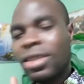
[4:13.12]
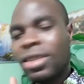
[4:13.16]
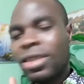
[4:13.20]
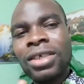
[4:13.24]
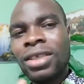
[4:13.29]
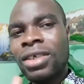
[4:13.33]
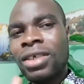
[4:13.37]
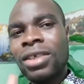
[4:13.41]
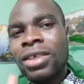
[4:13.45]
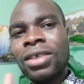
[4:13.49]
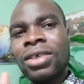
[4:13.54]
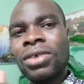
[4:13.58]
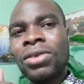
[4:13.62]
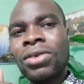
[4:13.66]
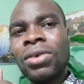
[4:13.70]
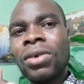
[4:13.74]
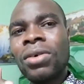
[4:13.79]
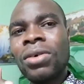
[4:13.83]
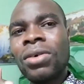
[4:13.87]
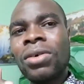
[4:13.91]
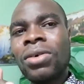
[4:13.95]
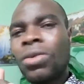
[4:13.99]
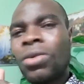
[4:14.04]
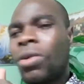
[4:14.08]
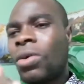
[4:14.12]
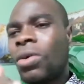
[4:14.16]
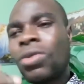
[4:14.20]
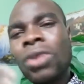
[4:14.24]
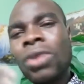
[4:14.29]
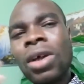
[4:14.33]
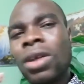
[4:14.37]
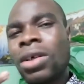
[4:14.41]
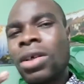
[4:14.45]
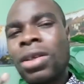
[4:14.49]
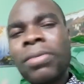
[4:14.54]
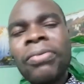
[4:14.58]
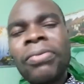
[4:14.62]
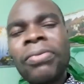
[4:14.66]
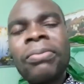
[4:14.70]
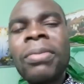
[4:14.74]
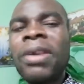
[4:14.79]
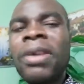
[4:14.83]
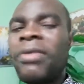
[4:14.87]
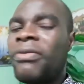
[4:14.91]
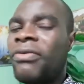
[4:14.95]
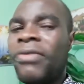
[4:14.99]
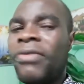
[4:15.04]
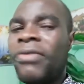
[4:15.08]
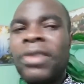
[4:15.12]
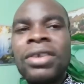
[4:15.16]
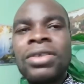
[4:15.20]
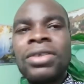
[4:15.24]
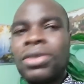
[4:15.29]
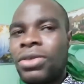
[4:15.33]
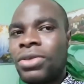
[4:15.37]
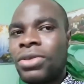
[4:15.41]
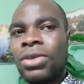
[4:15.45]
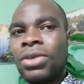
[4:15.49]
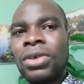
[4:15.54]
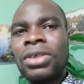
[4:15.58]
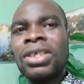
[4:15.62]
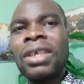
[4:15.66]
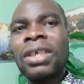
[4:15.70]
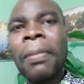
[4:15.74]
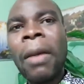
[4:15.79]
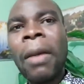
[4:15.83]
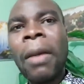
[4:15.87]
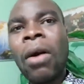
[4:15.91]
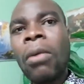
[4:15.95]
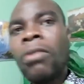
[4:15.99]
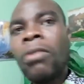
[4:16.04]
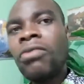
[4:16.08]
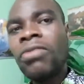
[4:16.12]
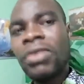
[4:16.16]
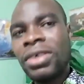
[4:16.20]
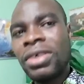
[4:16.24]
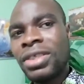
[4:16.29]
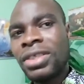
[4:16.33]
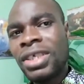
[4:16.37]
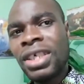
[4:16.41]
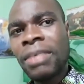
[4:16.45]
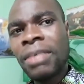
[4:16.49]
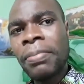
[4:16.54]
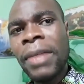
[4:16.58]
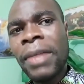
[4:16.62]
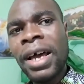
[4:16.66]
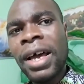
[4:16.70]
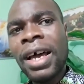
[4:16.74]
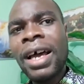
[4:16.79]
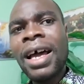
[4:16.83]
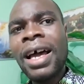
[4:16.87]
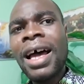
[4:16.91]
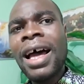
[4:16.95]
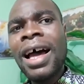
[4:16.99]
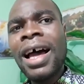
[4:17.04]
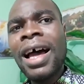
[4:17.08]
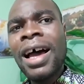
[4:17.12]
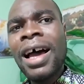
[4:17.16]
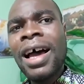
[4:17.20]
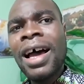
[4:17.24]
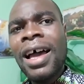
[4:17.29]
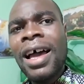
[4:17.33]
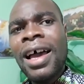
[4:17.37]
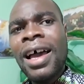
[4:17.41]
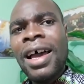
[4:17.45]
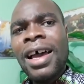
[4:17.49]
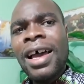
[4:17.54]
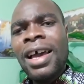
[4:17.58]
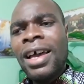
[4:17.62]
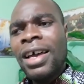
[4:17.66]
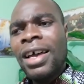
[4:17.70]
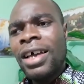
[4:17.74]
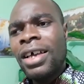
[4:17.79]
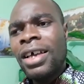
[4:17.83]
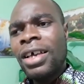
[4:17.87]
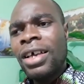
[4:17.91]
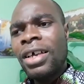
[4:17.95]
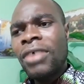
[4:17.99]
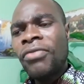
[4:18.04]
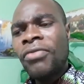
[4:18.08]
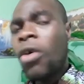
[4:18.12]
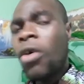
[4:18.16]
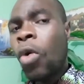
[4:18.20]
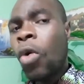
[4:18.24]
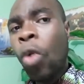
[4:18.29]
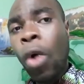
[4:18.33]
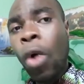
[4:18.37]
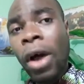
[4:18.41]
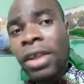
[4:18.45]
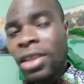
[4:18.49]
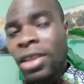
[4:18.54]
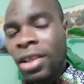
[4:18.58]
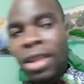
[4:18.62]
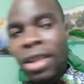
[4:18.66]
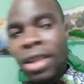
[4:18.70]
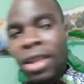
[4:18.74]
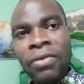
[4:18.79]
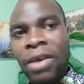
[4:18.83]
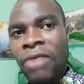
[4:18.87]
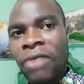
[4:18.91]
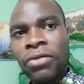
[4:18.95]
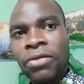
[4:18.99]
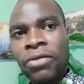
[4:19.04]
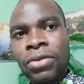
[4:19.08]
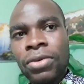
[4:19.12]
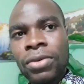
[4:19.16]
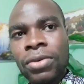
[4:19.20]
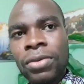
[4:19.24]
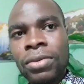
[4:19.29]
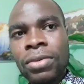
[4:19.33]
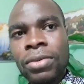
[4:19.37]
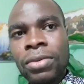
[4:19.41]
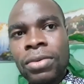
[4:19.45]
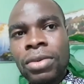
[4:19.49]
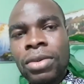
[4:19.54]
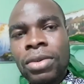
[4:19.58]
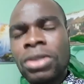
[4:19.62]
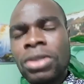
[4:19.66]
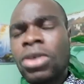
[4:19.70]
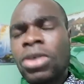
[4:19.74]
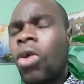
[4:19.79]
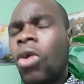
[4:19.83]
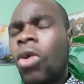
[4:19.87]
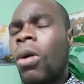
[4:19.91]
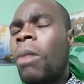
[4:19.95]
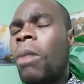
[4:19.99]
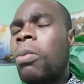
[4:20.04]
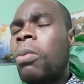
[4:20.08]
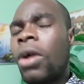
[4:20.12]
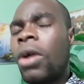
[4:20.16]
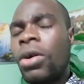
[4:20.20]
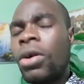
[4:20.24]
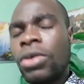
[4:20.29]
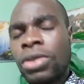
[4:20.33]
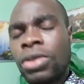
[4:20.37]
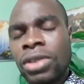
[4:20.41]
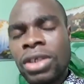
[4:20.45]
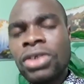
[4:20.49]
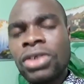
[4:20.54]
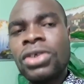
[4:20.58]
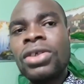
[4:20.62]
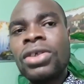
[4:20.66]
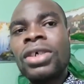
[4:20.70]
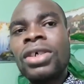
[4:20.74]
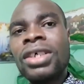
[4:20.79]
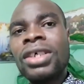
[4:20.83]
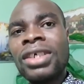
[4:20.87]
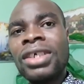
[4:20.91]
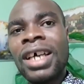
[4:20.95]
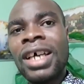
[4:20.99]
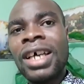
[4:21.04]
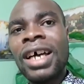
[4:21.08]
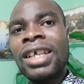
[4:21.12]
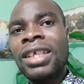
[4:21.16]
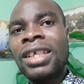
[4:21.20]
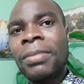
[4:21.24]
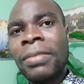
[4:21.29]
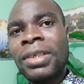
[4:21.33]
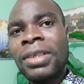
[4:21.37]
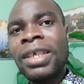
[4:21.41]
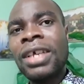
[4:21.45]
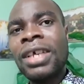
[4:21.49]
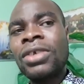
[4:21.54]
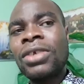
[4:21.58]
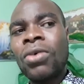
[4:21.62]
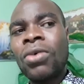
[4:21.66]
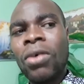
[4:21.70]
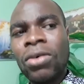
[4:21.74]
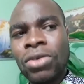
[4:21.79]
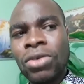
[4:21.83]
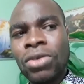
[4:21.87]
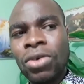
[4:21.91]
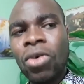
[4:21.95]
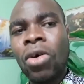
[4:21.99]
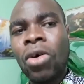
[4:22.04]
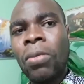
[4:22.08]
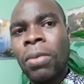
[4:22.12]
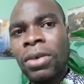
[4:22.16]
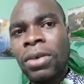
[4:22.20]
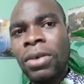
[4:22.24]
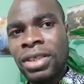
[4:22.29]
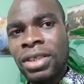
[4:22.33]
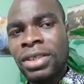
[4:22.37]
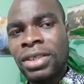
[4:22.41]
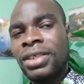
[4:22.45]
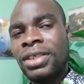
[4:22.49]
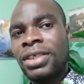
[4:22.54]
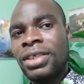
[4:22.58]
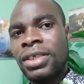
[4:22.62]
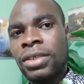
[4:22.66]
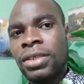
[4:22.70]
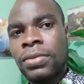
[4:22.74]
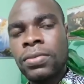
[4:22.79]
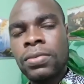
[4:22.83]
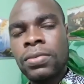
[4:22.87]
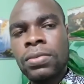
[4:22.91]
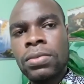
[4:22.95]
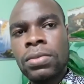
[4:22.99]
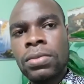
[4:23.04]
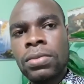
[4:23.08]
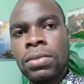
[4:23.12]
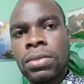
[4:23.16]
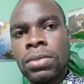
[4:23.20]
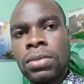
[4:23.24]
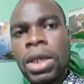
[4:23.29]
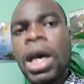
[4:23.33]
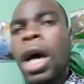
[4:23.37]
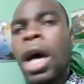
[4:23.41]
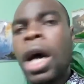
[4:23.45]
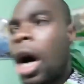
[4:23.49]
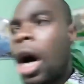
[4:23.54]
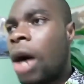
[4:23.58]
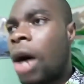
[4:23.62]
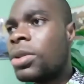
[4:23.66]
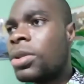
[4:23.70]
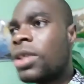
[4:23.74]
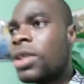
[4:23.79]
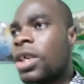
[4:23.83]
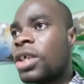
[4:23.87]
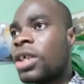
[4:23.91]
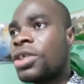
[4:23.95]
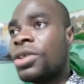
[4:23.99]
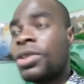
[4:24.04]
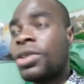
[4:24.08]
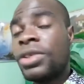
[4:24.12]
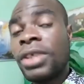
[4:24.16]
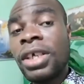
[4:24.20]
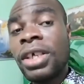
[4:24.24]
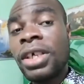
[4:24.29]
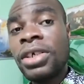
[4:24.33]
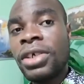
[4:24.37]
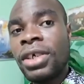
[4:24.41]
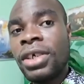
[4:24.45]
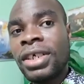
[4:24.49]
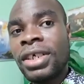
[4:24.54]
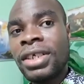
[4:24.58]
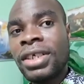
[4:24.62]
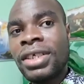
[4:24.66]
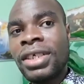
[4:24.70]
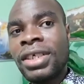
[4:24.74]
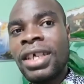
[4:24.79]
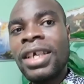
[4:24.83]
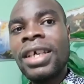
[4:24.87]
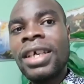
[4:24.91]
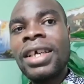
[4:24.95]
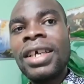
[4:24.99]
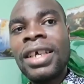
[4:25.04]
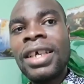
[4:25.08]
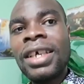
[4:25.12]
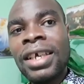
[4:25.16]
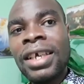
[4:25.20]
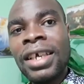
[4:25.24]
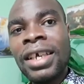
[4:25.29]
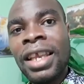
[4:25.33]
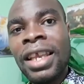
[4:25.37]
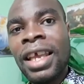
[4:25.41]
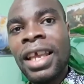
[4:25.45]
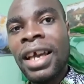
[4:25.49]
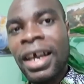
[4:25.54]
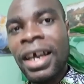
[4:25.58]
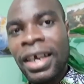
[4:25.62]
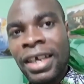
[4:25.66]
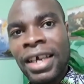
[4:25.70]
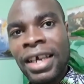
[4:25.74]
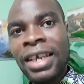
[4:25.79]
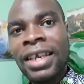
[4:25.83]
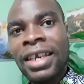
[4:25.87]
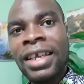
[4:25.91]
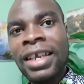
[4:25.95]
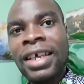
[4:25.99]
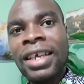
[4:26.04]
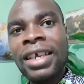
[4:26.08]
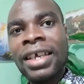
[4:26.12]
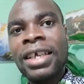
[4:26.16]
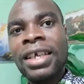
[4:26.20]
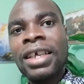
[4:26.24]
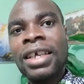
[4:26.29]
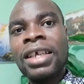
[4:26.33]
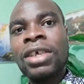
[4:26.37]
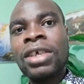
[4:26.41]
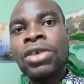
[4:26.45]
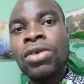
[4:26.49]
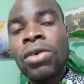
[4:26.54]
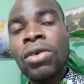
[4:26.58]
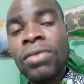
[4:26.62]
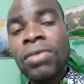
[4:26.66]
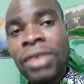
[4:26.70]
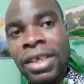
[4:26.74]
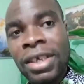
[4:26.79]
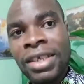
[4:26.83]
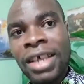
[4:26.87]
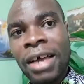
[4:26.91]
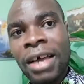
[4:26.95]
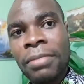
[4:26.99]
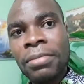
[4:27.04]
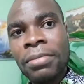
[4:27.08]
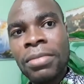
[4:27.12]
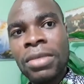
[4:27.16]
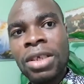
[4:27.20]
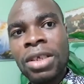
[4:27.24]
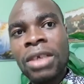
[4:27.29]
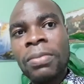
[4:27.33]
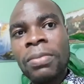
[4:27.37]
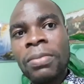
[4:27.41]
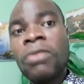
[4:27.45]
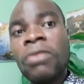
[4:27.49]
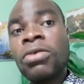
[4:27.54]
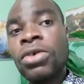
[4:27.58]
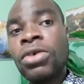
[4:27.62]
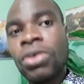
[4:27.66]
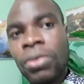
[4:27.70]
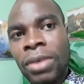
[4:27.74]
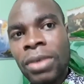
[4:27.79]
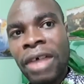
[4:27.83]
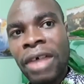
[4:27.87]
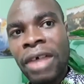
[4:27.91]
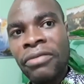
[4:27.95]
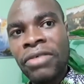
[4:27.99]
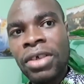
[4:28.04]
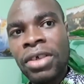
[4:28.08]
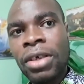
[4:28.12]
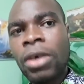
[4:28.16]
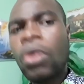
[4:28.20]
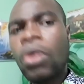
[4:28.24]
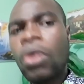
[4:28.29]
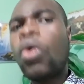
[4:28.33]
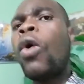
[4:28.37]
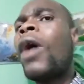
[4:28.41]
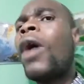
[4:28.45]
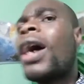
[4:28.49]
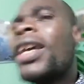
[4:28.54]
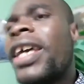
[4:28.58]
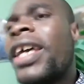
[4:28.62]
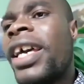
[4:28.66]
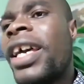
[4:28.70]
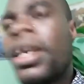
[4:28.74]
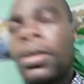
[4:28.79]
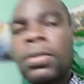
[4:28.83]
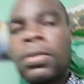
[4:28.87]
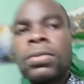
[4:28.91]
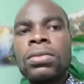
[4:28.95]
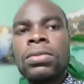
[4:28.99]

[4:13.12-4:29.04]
Qui, sont. mais frères et sœurs, je ne pas comment vous le dire, mais il faut croire sans avoir vu. Je crois pourquoi le Seigneur Jésus-Christ a demandé à ce qu'on se comporte ici. En vous dites que le Seigneur Jésus-Christ, il est réel, il sauve des âmes, il peut vous sauver la vie. Croyez.